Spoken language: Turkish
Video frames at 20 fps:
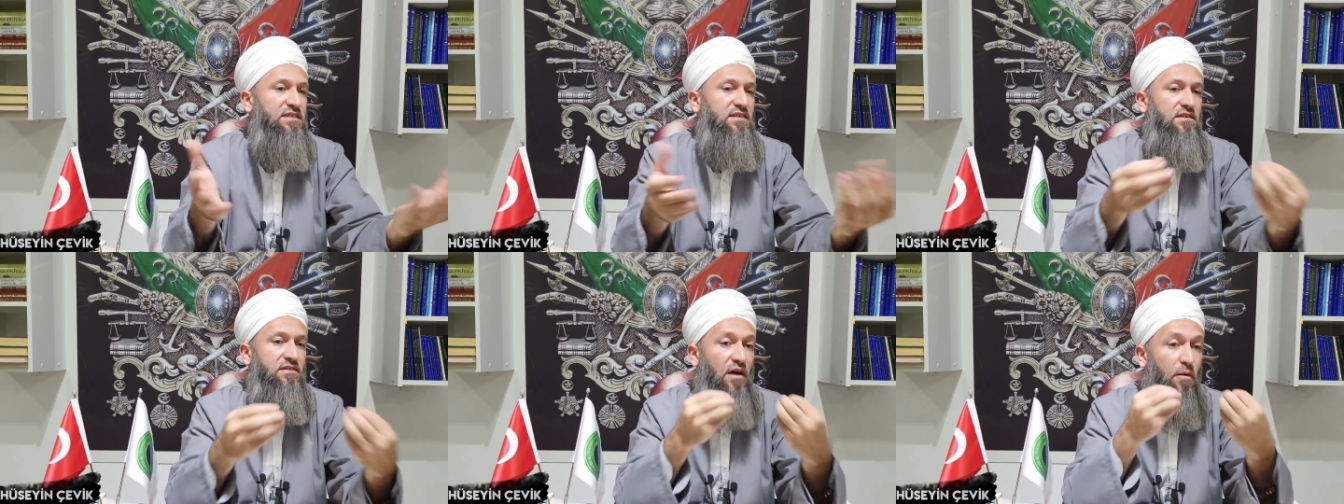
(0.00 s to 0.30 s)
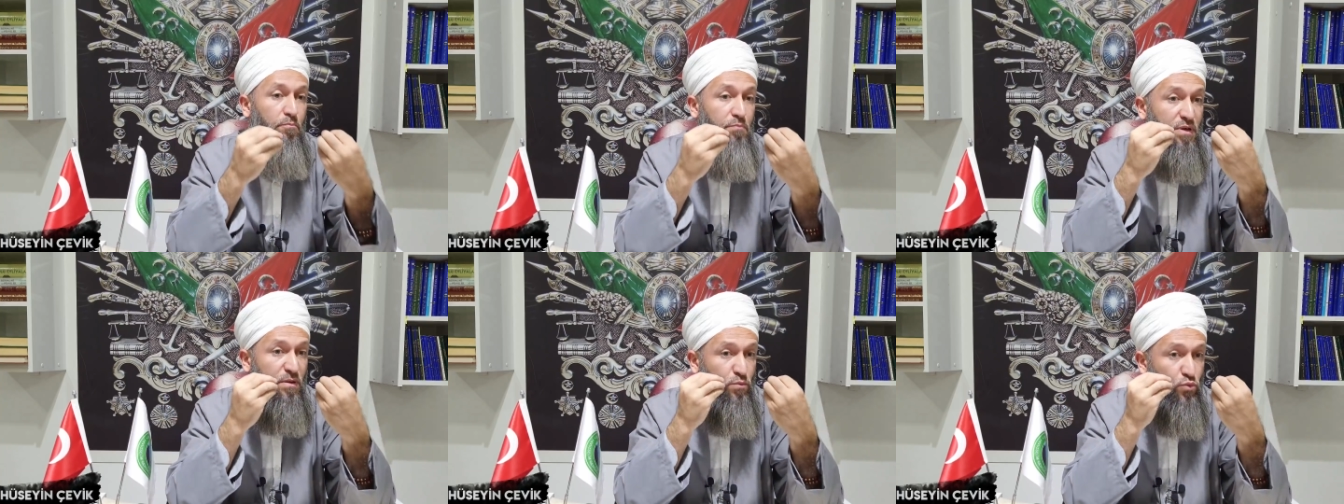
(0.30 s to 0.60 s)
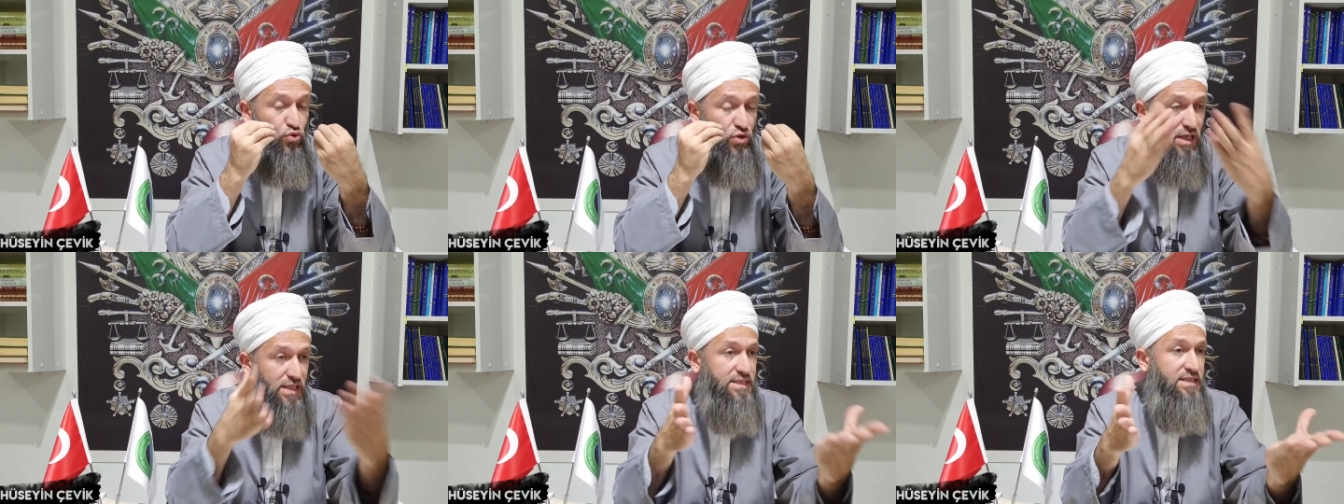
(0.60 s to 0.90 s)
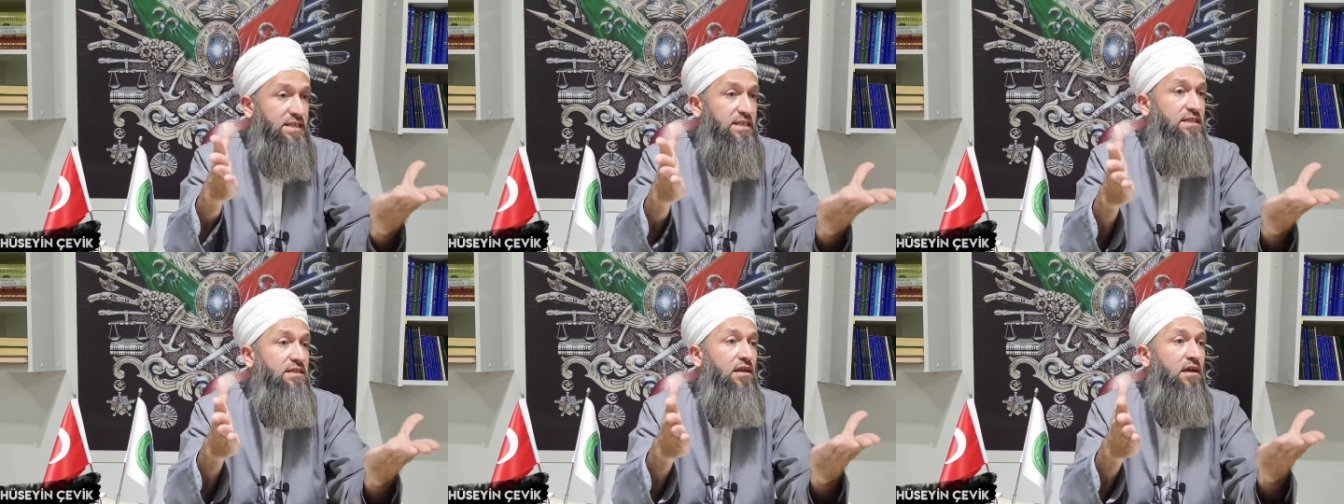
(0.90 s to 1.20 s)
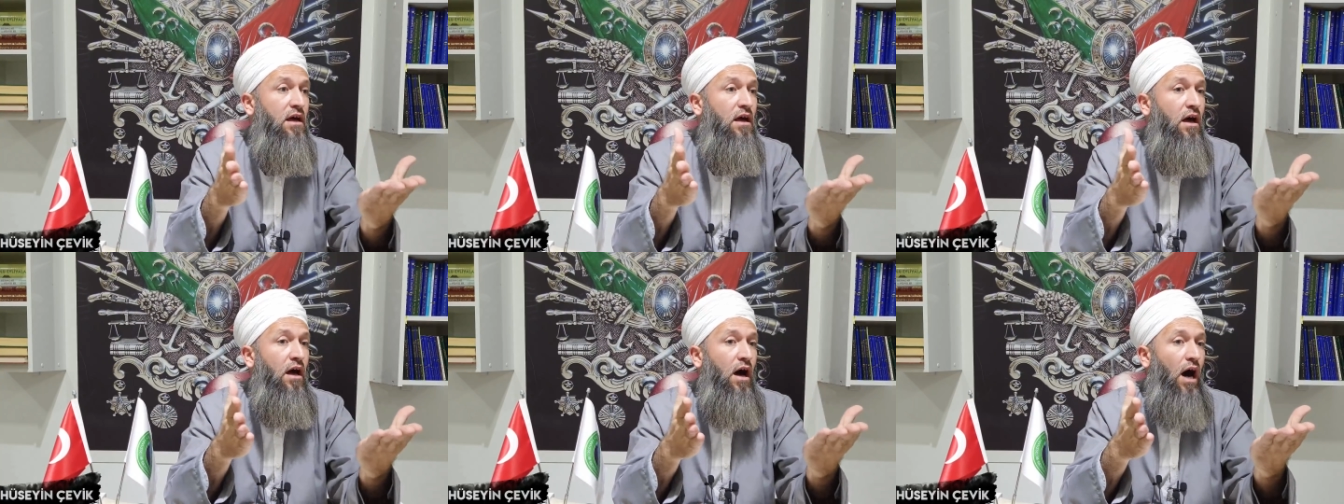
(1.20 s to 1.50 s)
Rabbim düzelsin.
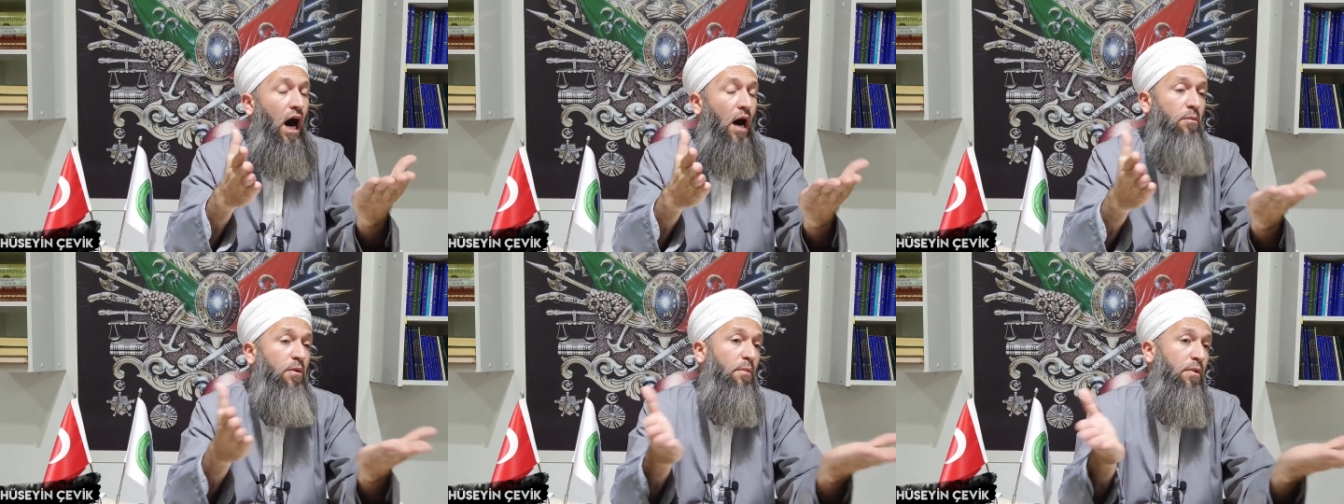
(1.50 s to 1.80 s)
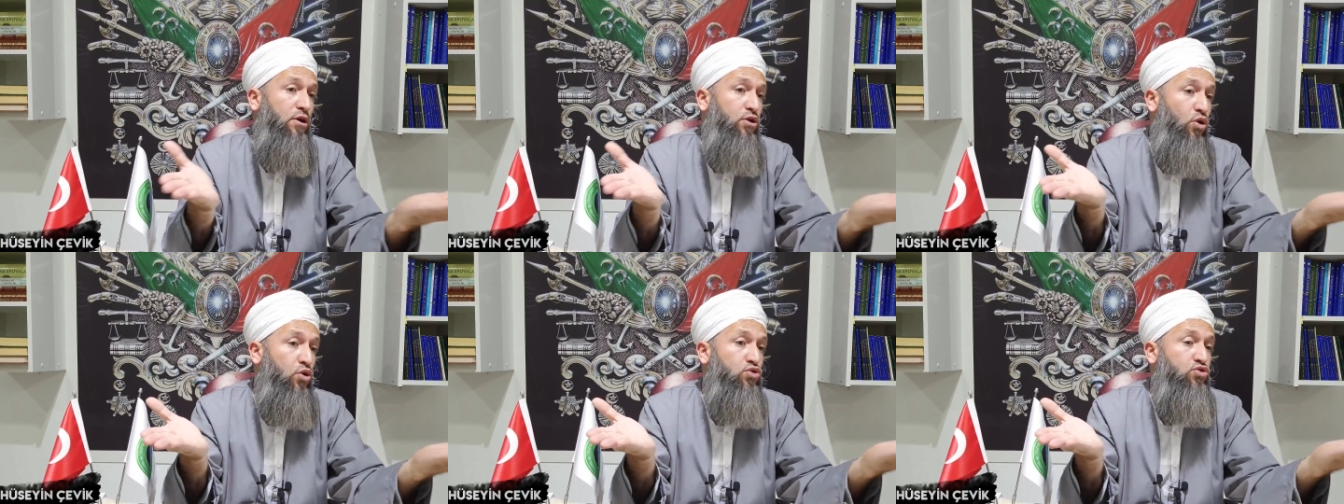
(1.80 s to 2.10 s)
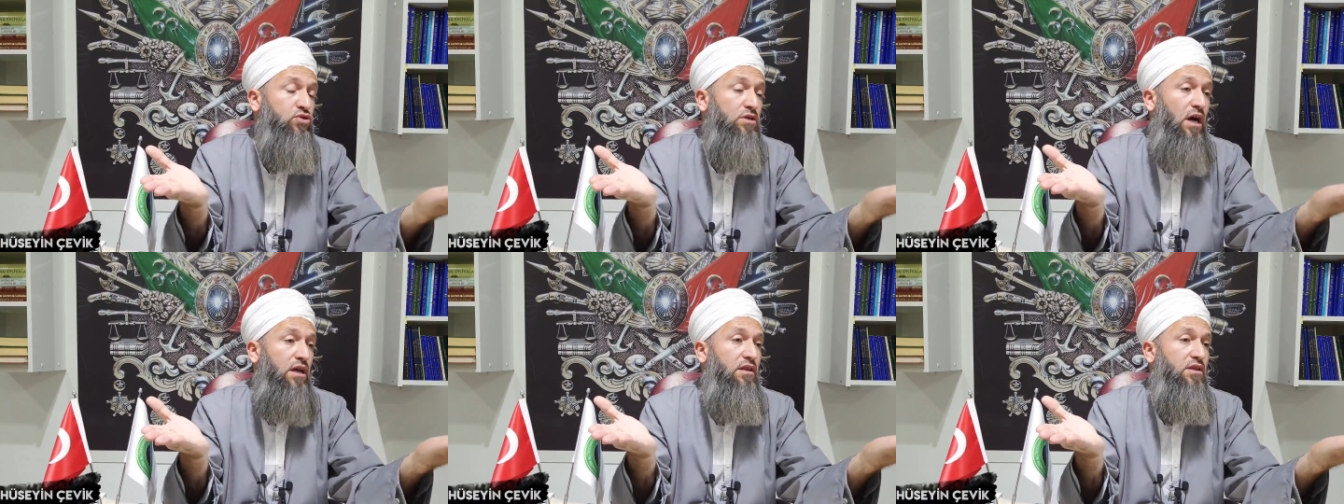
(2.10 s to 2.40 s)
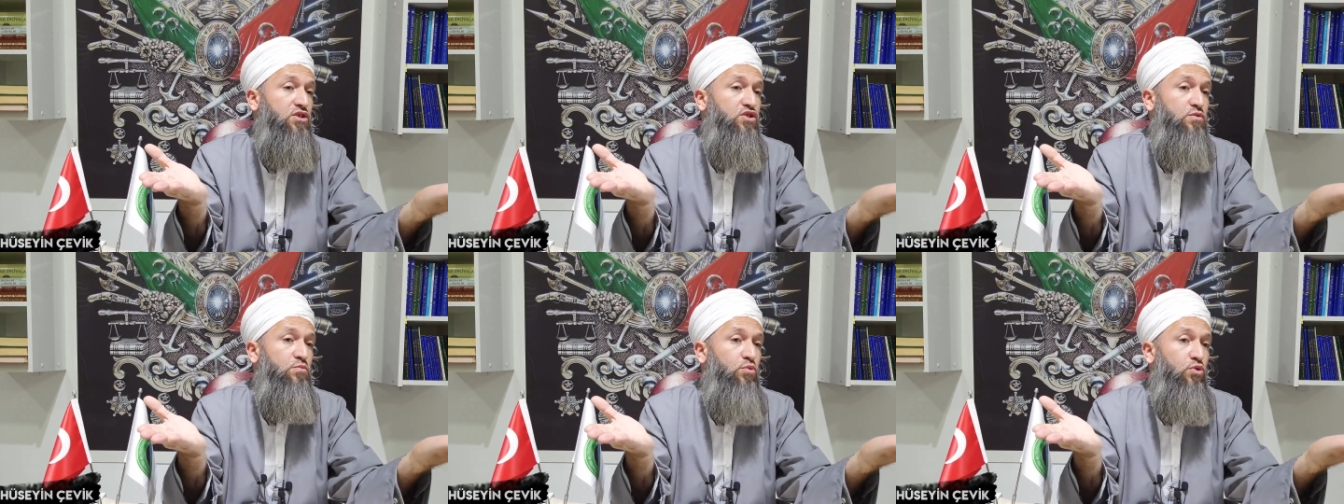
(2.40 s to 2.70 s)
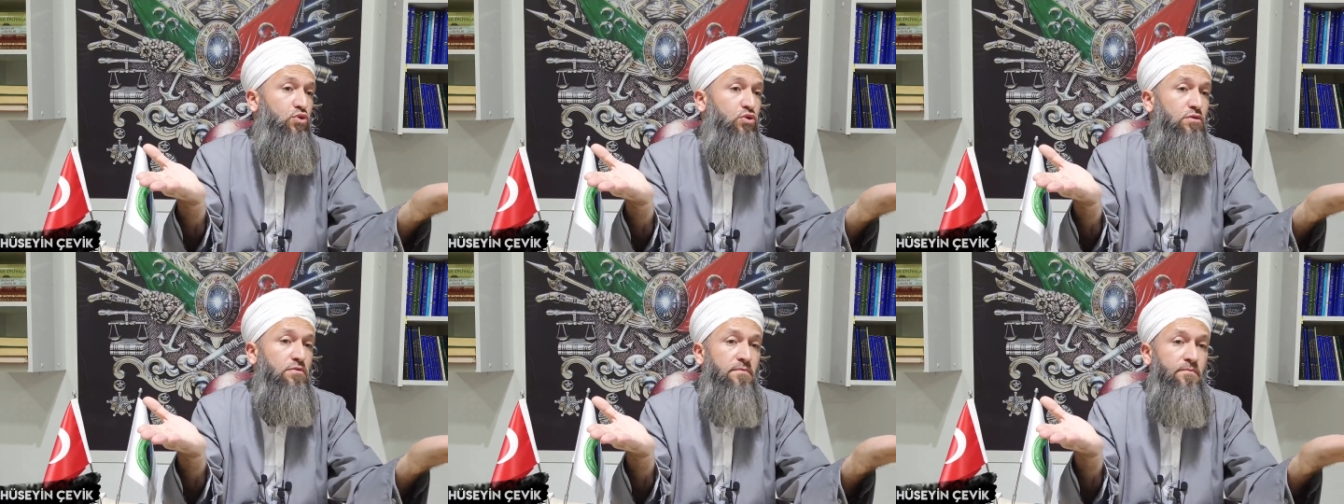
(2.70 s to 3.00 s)
Ama bakıyorsun kardeşim
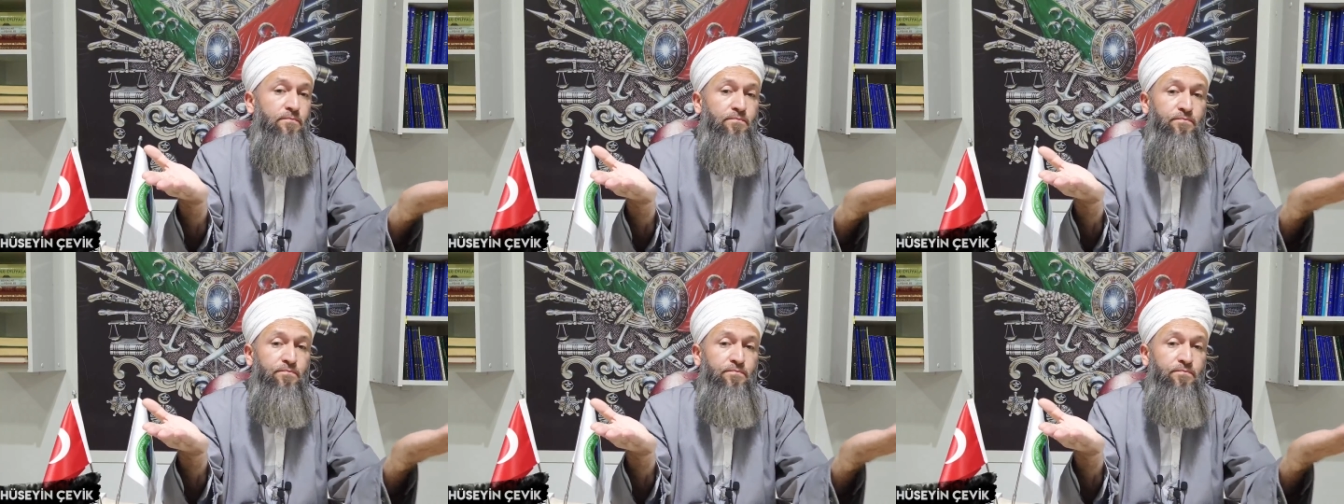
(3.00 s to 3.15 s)
bugün